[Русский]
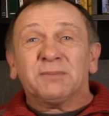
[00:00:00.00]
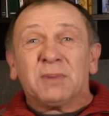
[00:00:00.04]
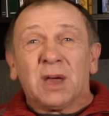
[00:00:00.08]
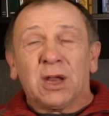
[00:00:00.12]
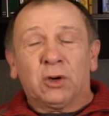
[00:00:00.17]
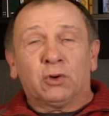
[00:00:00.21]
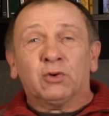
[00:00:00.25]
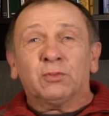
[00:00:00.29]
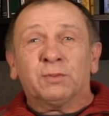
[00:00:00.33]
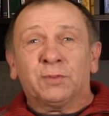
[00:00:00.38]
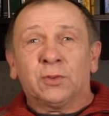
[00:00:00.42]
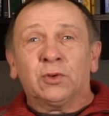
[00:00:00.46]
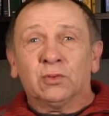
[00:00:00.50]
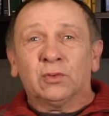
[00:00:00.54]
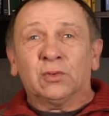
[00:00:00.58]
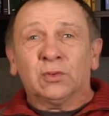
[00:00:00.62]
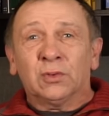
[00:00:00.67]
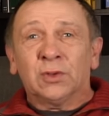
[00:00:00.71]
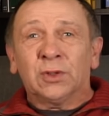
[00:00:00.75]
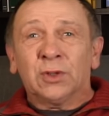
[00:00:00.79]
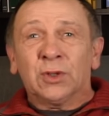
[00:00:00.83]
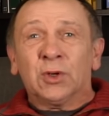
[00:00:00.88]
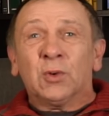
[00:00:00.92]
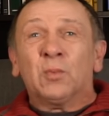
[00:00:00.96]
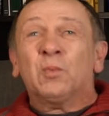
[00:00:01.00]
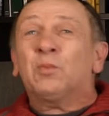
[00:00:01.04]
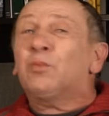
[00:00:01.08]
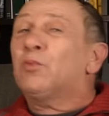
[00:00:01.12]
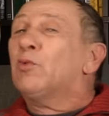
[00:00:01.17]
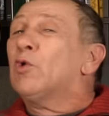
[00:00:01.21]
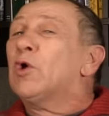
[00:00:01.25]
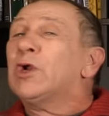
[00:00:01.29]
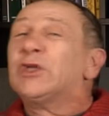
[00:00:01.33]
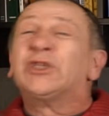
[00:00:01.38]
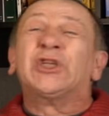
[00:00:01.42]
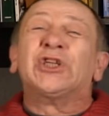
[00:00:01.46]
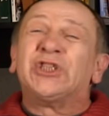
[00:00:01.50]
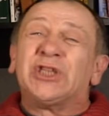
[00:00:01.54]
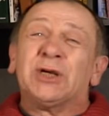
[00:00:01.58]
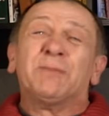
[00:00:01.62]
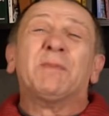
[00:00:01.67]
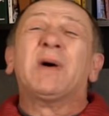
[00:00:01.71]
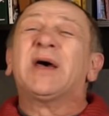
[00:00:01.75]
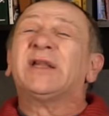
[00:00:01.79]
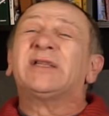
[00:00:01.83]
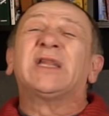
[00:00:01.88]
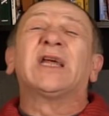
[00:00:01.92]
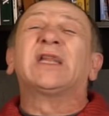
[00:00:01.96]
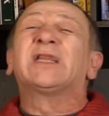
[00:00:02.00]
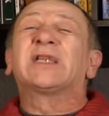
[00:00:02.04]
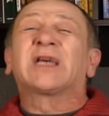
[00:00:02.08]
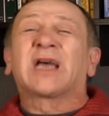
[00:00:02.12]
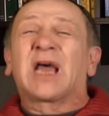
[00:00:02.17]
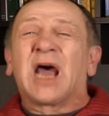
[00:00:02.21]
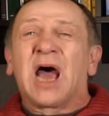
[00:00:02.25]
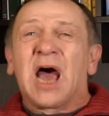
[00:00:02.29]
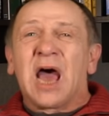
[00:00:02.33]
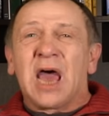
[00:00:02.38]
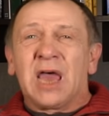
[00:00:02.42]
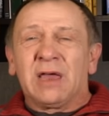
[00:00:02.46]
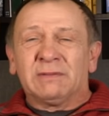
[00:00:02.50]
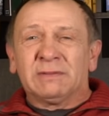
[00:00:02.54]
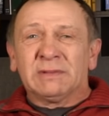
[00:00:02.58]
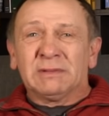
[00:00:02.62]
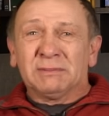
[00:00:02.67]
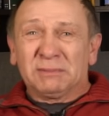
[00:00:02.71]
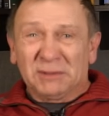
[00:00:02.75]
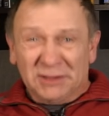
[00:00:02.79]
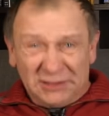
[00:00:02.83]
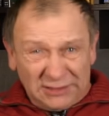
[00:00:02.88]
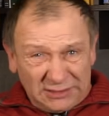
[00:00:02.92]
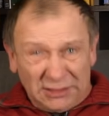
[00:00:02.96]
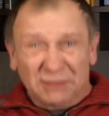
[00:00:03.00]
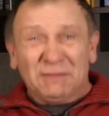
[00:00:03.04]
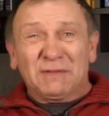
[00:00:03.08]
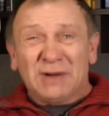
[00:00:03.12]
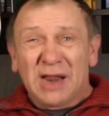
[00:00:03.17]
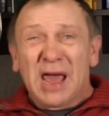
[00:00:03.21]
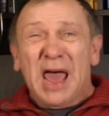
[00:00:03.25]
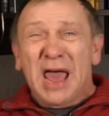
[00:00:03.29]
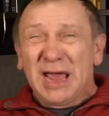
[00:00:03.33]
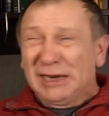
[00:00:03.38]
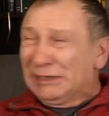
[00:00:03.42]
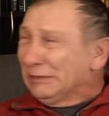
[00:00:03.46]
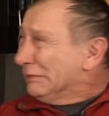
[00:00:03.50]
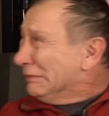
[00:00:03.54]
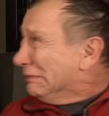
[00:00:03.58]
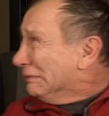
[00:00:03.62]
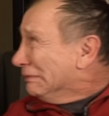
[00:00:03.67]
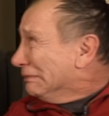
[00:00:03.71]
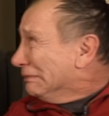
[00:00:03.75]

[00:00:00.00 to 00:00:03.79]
тебя люблю больше, чем этот кайф. Представляешь?